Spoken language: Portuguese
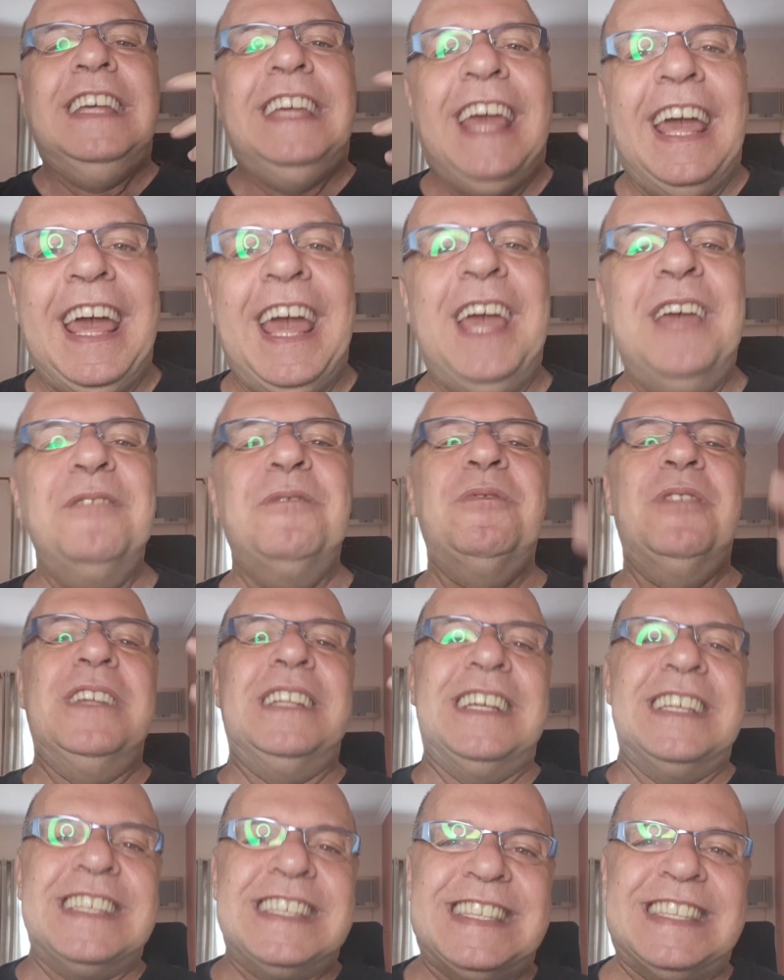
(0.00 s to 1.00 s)
quem
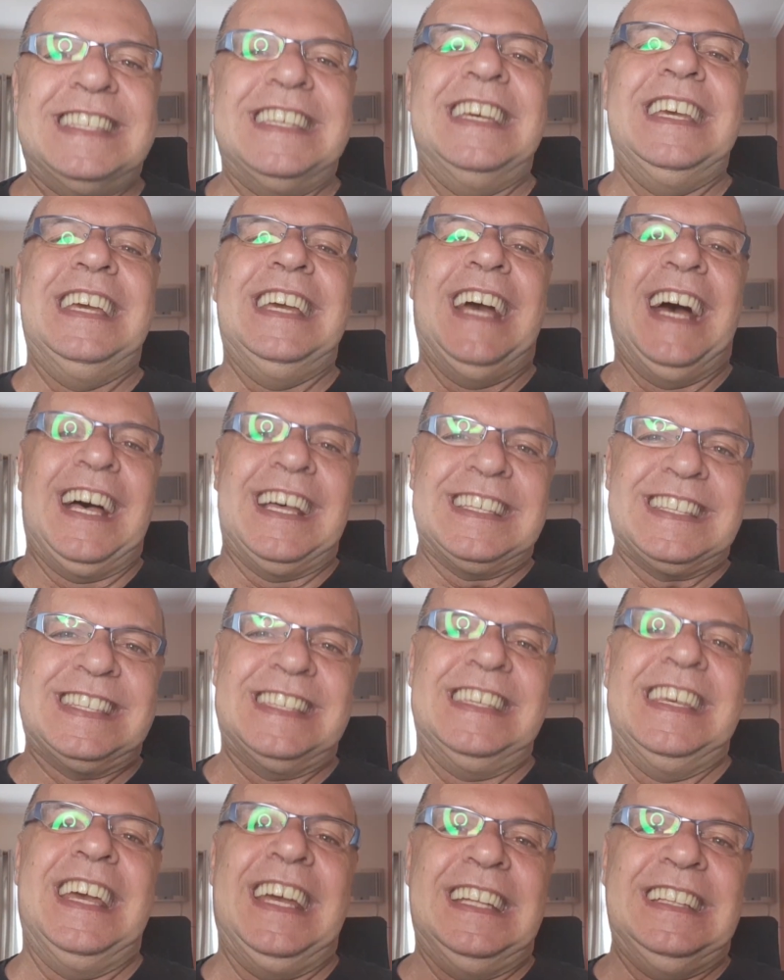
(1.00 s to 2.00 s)
financia a
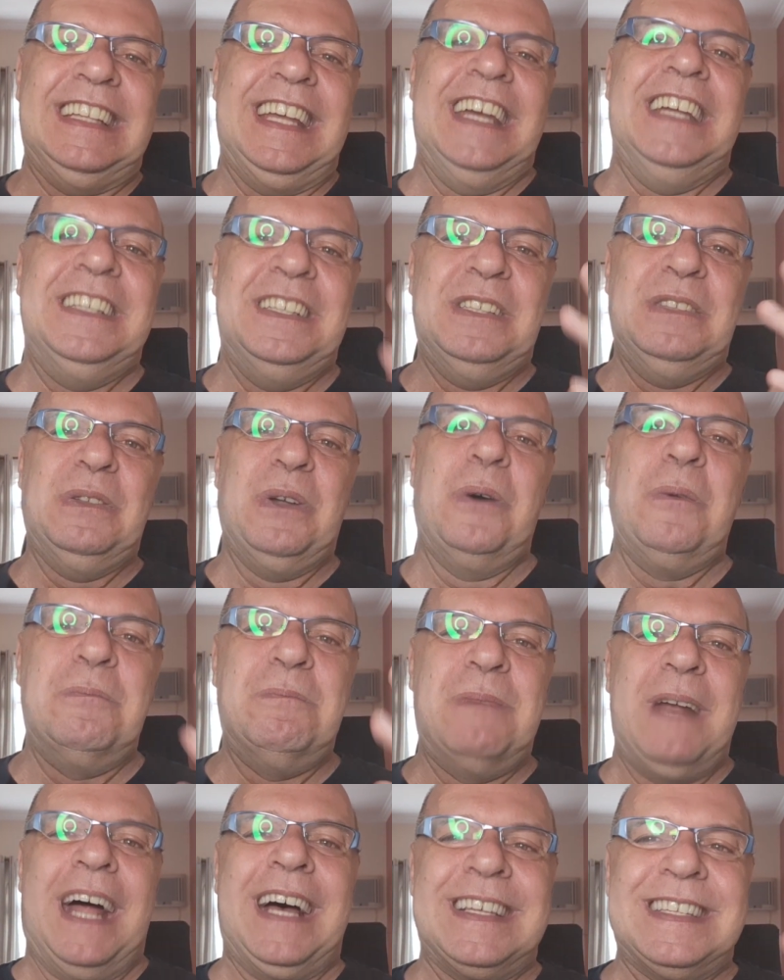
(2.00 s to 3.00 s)
CNN no
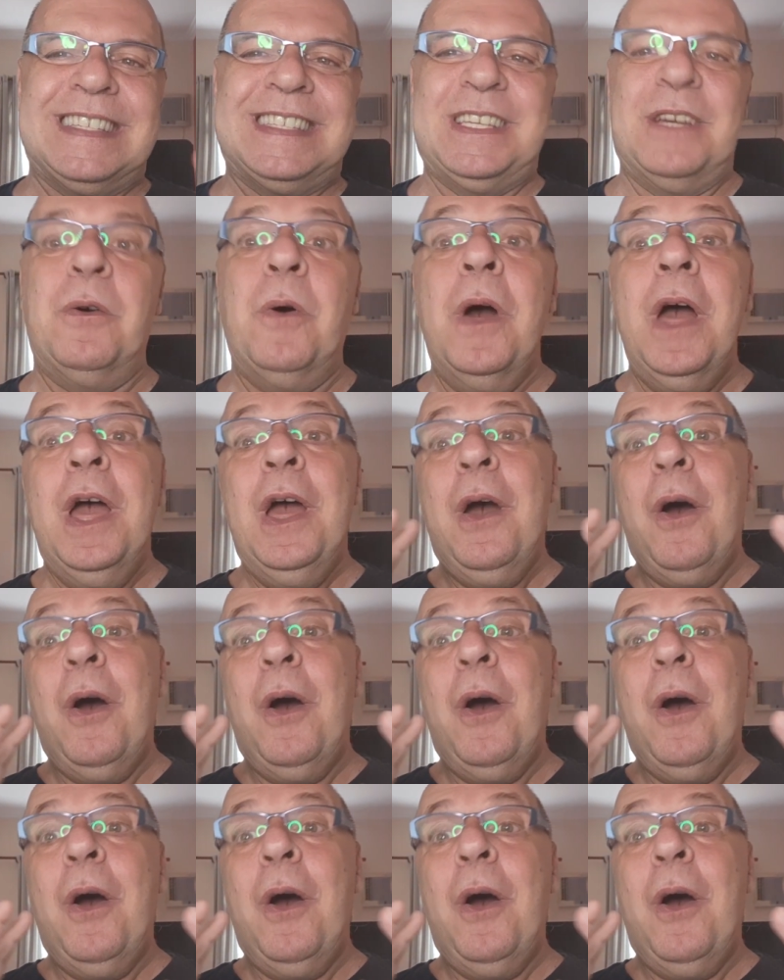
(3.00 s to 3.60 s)
Brasil.